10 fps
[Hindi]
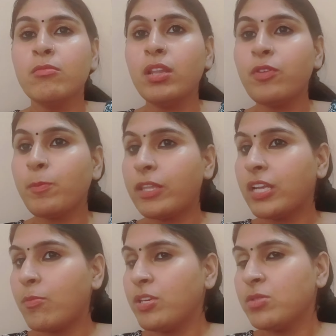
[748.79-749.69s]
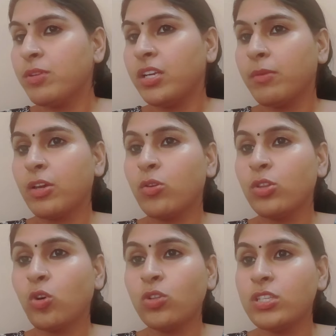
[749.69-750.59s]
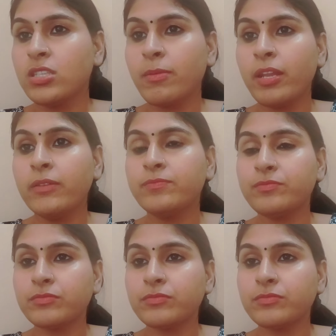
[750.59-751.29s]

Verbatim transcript: मैंने फिर पंद्रह बीस मिनट में क्योंकि दो दिन से मैंने